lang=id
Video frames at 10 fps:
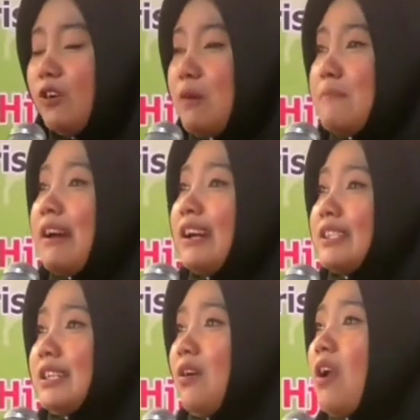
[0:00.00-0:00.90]
nang umah
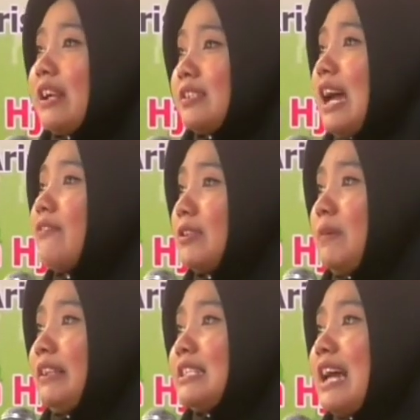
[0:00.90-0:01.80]
mangkat sekolah cawet
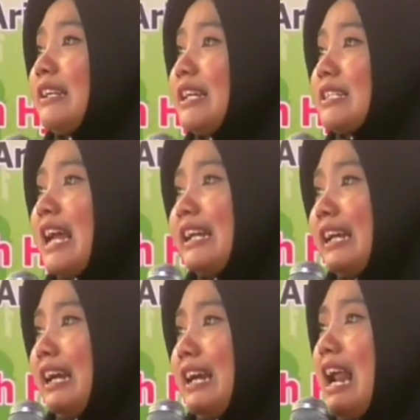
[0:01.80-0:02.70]
badi sanding-sanding